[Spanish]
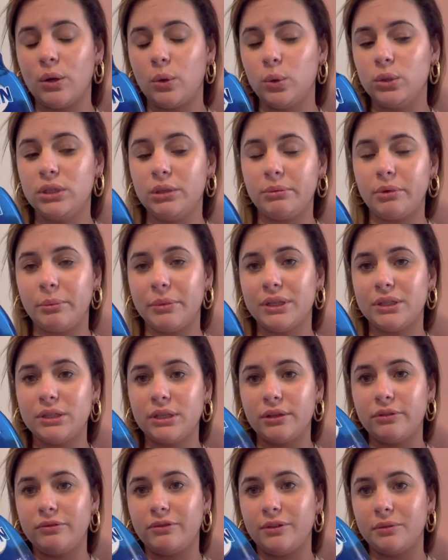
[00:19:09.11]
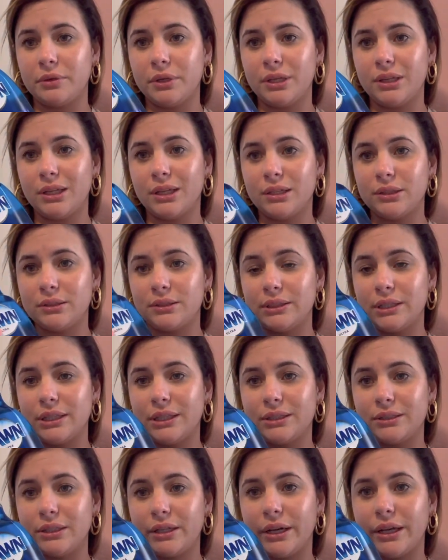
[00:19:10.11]
últimamente favorita de
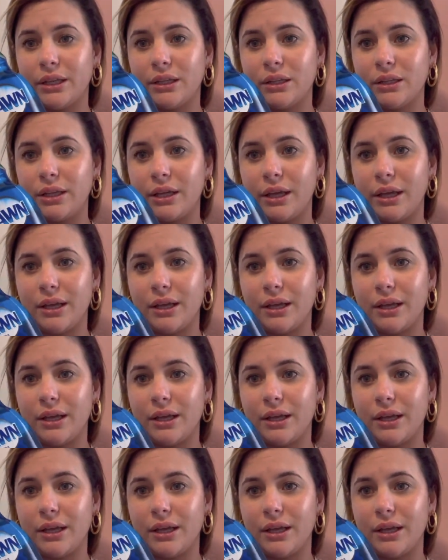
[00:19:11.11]
detergente,